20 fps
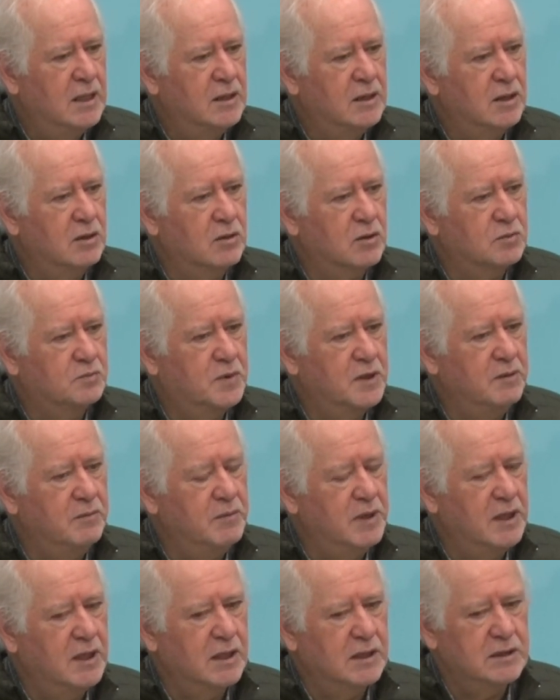de los
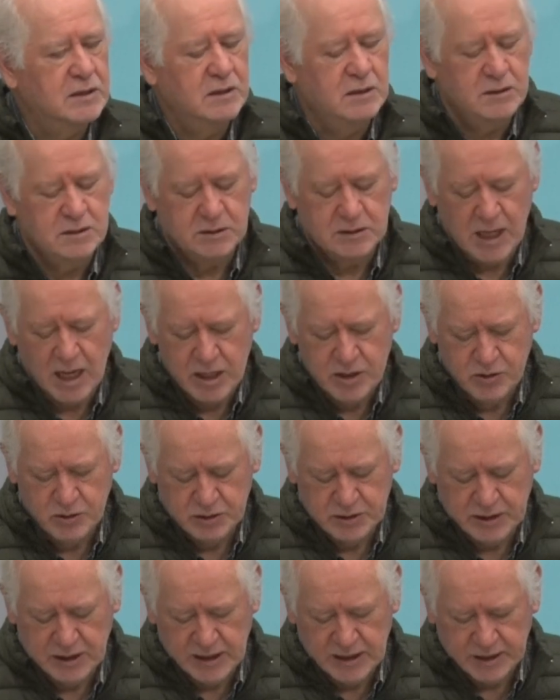primeros
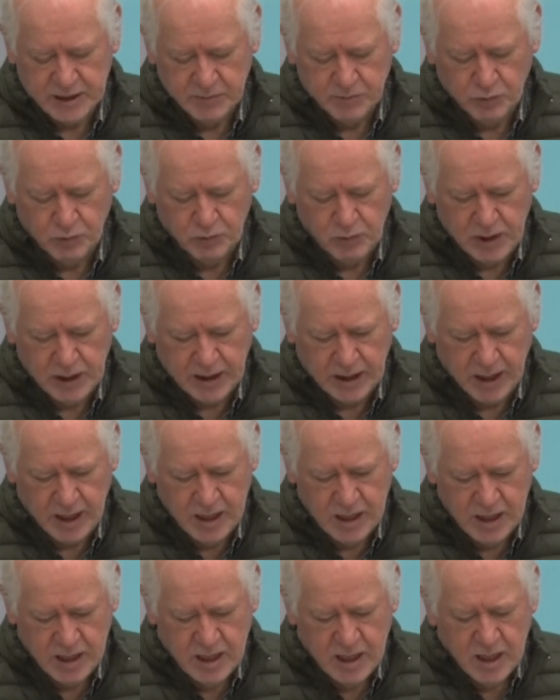años de la
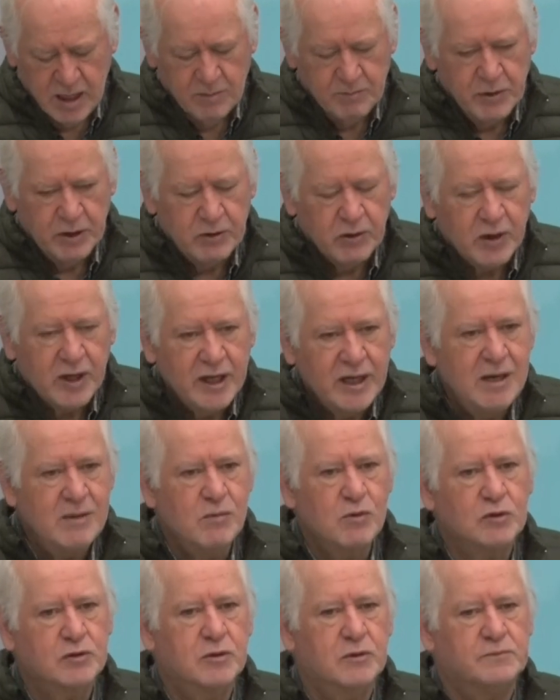república pero
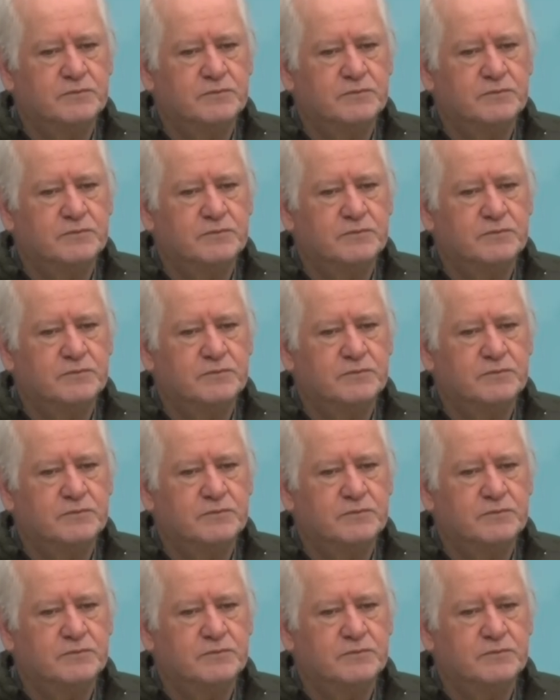queremos